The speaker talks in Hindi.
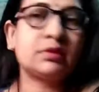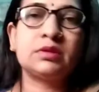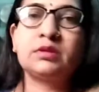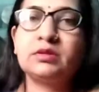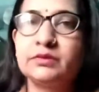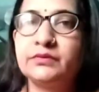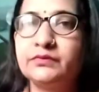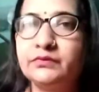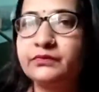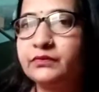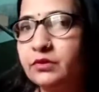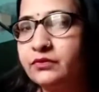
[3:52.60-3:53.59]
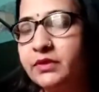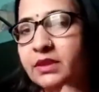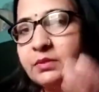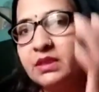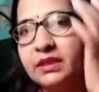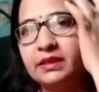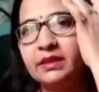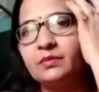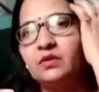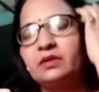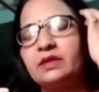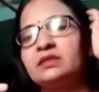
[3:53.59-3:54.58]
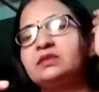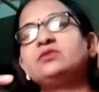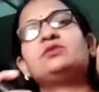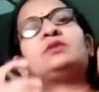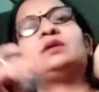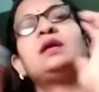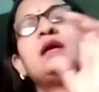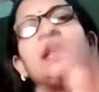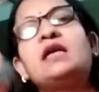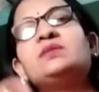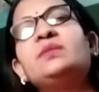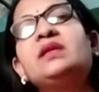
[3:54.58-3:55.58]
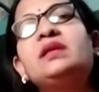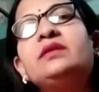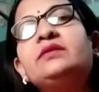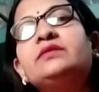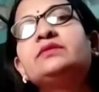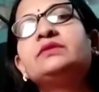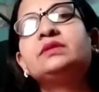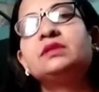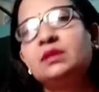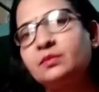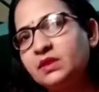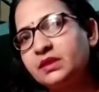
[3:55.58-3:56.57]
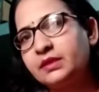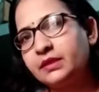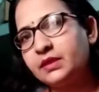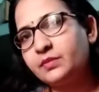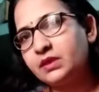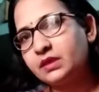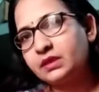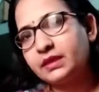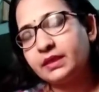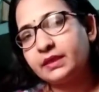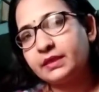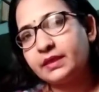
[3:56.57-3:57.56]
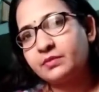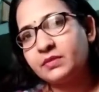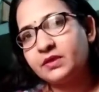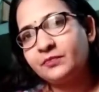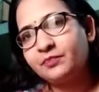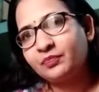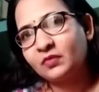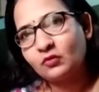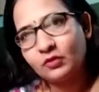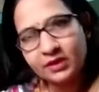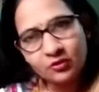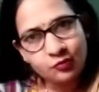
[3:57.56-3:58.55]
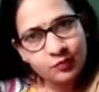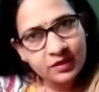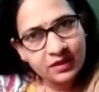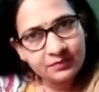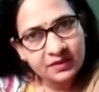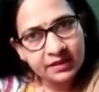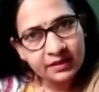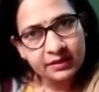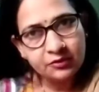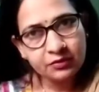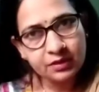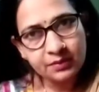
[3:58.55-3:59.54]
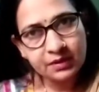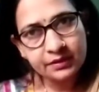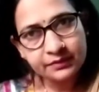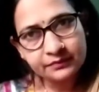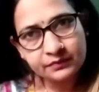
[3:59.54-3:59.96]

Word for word: और और फ्रेंड बताइए आप लोग कैसे हो आज मैंने ना अपने खिड़की पे रखा है कैमरा और तो ये ऊपर आप देख रहे हो मेरे